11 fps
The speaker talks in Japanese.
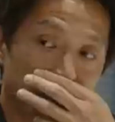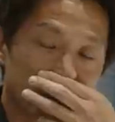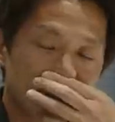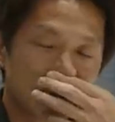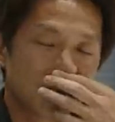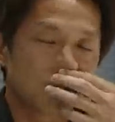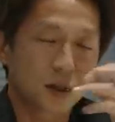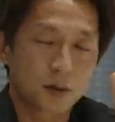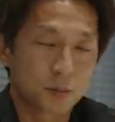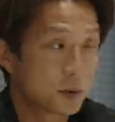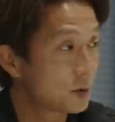そうなると
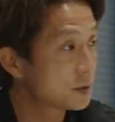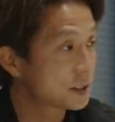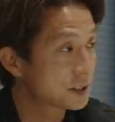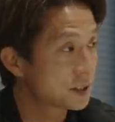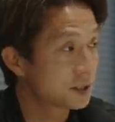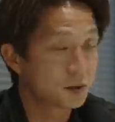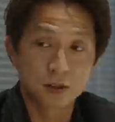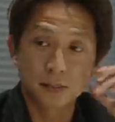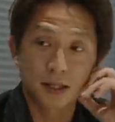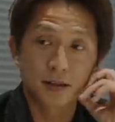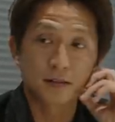結構ブロックしっかり
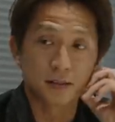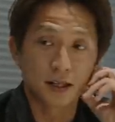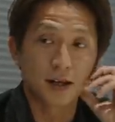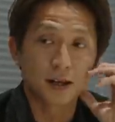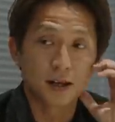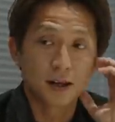組まれるんで、